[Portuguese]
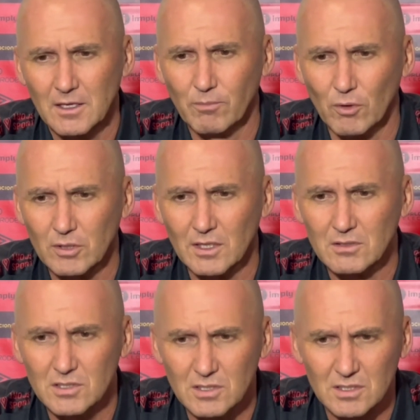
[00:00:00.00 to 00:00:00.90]

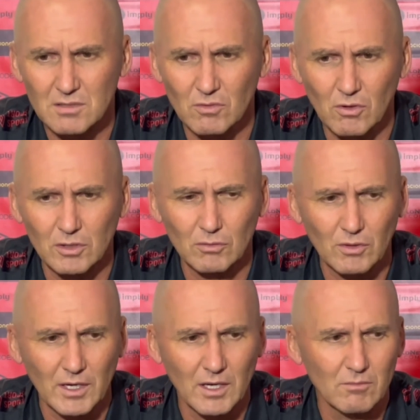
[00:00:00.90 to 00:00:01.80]
importantíssimo contra o
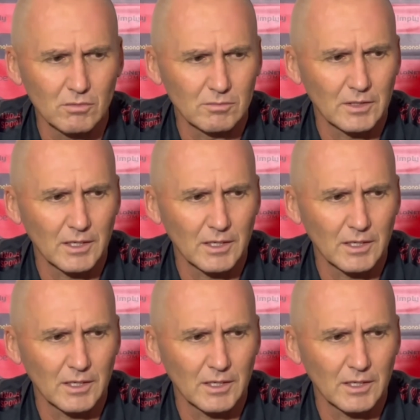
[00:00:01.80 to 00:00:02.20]
Grêmio,